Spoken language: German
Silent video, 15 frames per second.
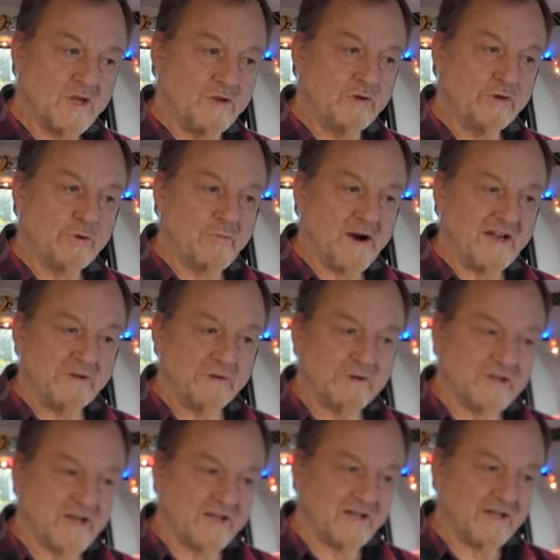Zu meiner
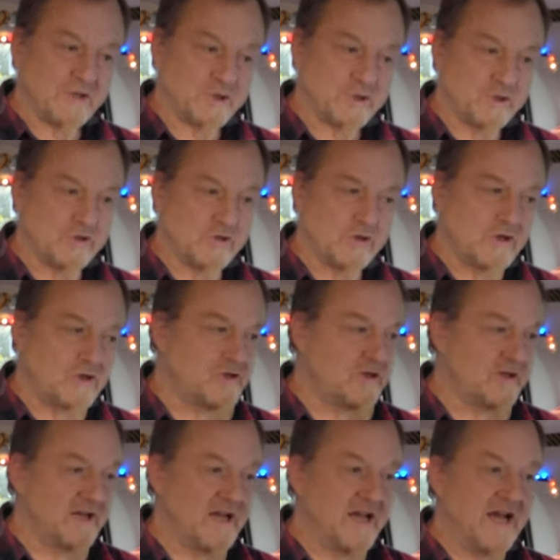Zeit als Schüler
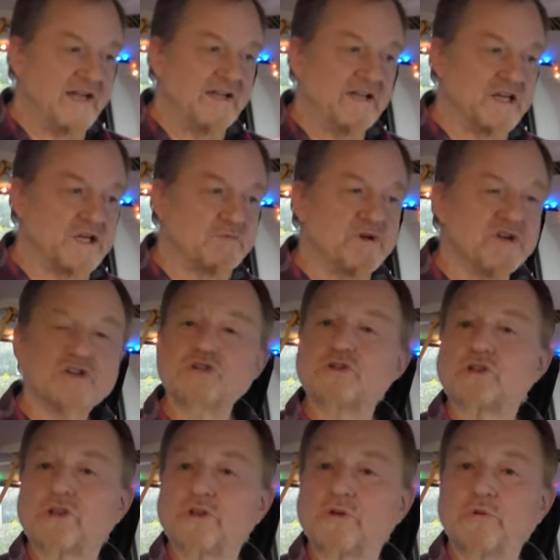hätte ich mich
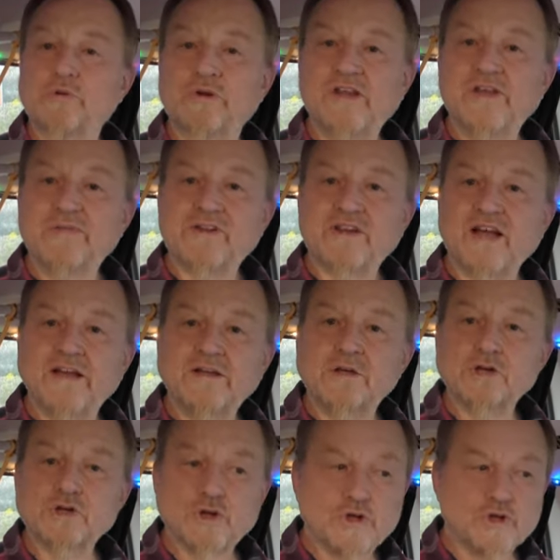zutiefst
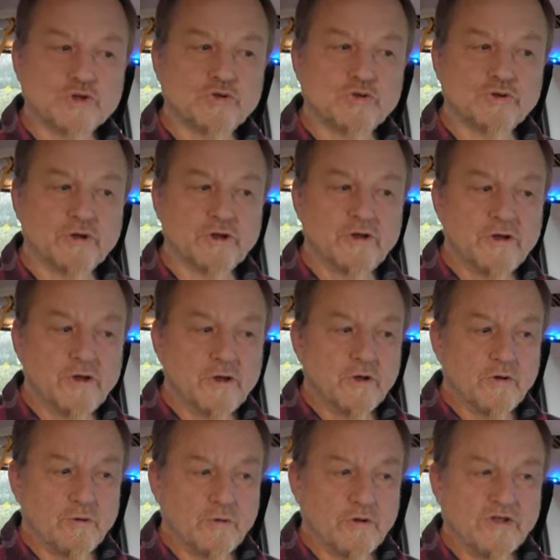eingeschüchtert
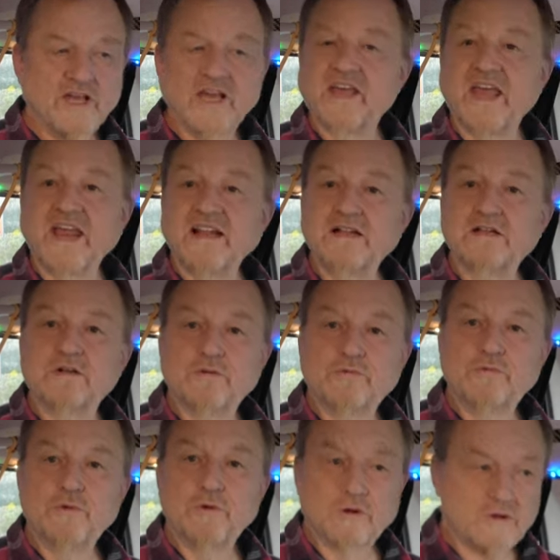und gegängelt
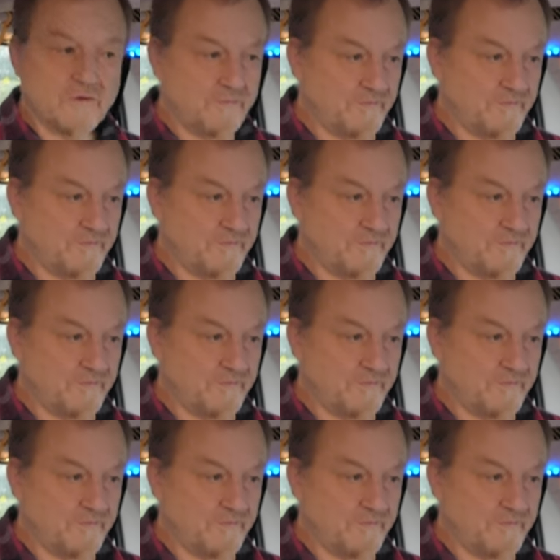gefühlt.